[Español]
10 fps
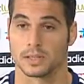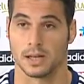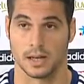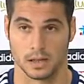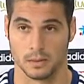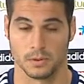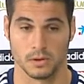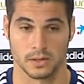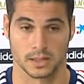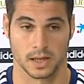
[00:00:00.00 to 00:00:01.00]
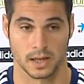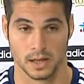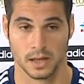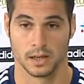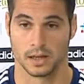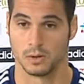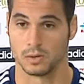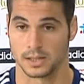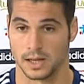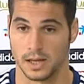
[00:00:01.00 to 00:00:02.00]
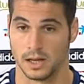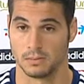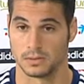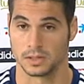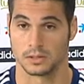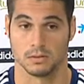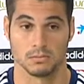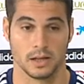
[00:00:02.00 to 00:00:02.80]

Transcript: ves ahí el equipo, ves que, que le cuesta, pues eso,